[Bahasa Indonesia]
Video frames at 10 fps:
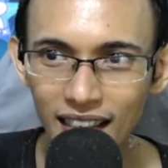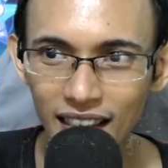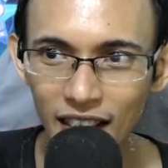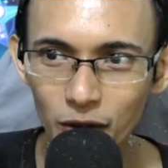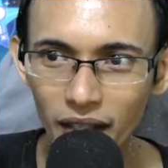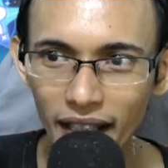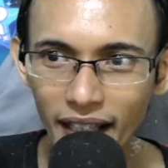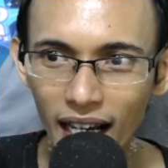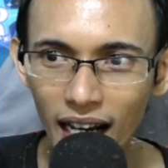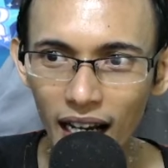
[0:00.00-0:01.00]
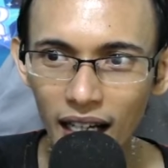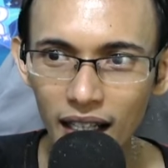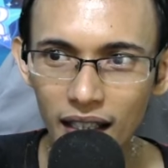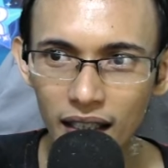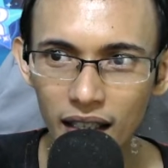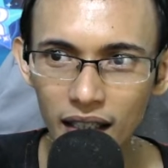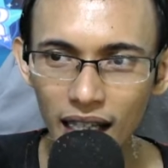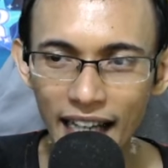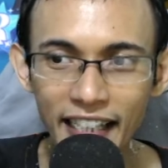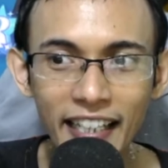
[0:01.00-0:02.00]
itu kayak
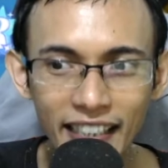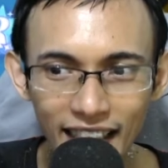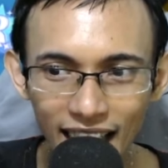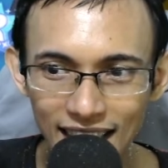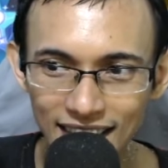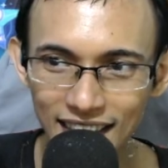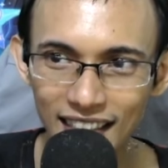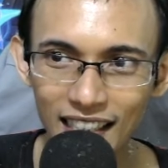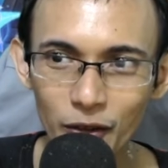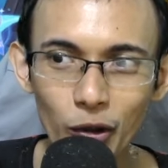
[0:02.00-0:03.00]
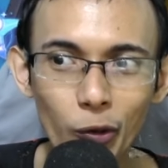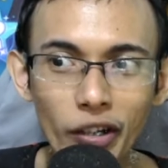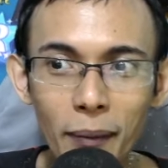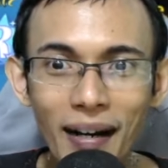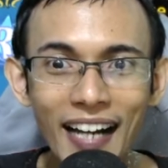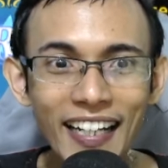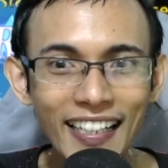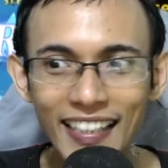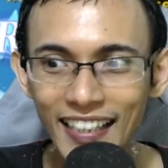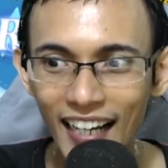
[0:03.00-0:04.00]
Kaneki guys Wow, gue dapat
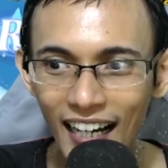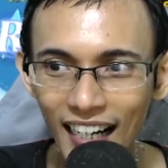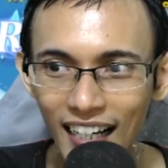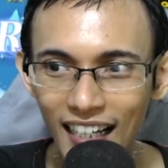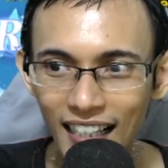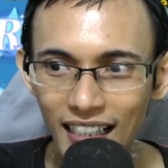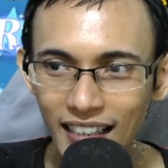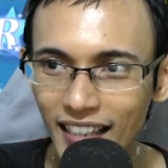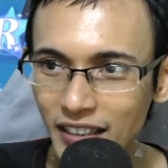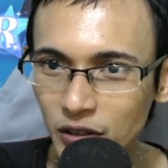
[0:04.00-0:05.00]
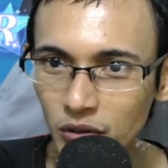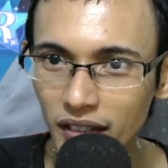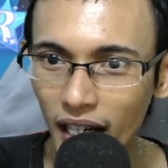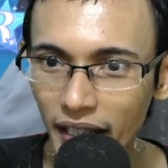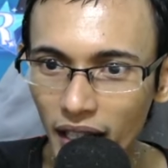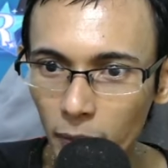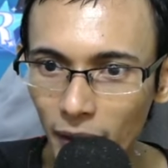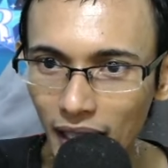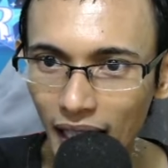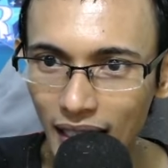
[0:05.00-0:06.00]
Kaneki ya. Dan juga
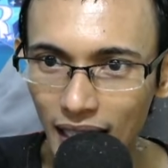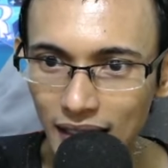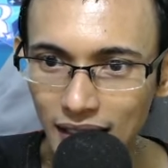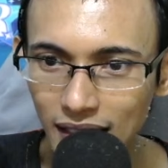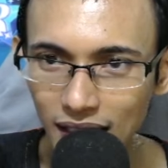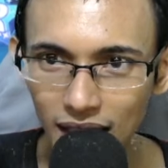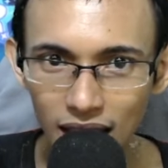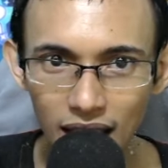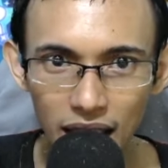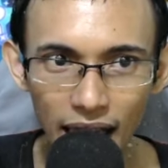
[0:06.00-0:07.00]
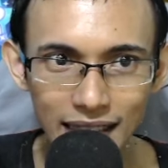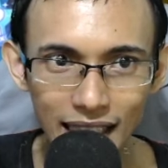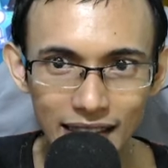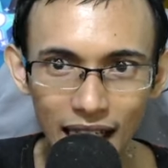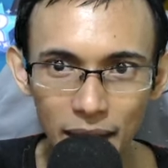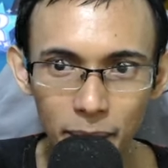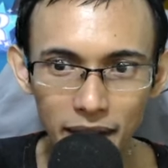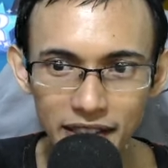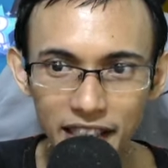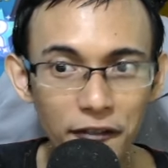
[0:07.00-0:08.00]
dapat karakter SSR
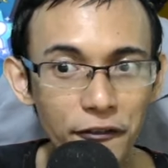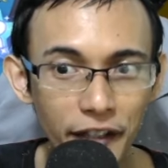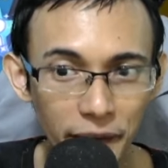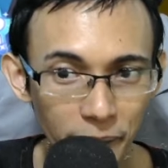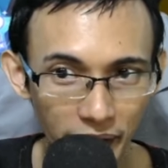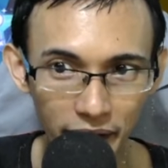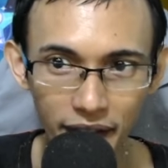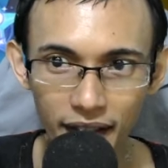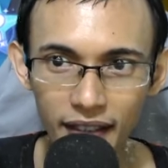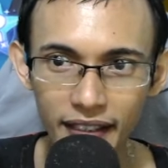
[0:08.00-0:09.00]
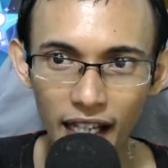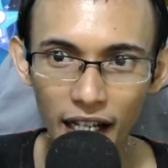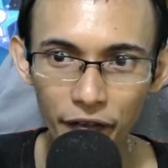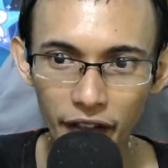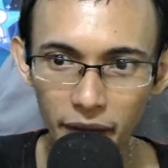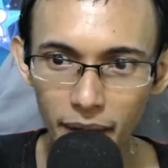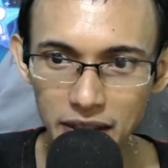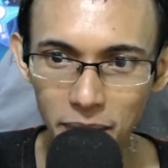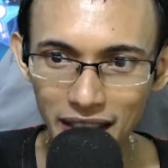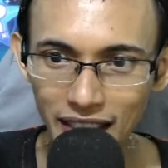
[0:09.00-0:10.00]
Plus yang fragment. Nah, fragment
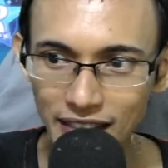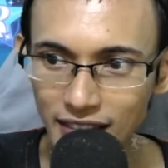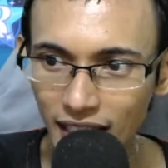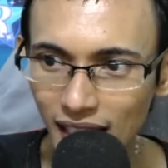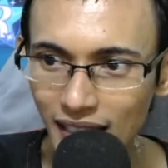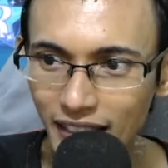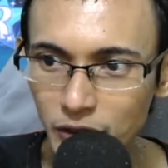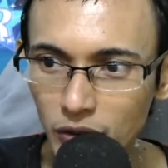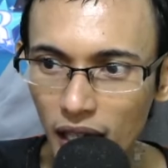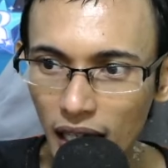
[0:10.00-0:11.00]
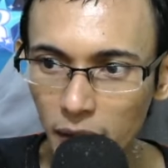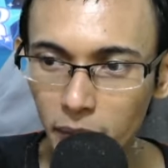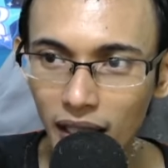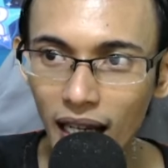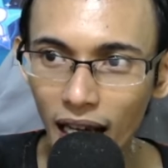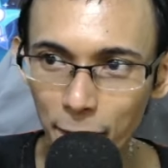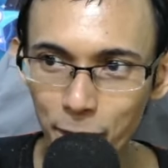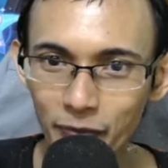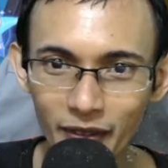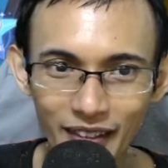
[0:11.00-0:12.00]
seperti Giselle dan juga Carmilla.
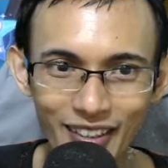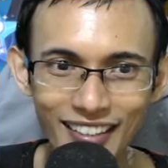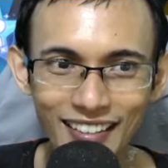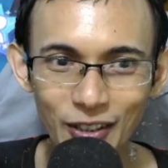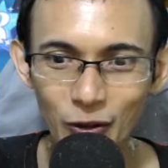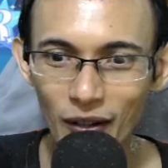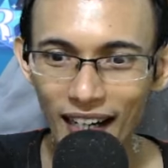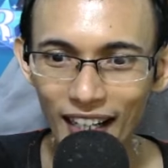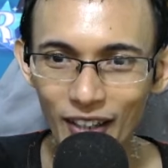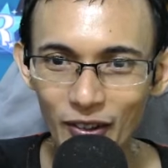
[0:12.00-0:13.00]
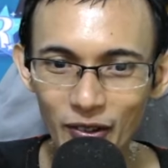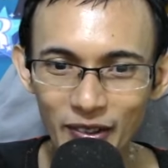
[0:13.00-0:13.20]
Wow,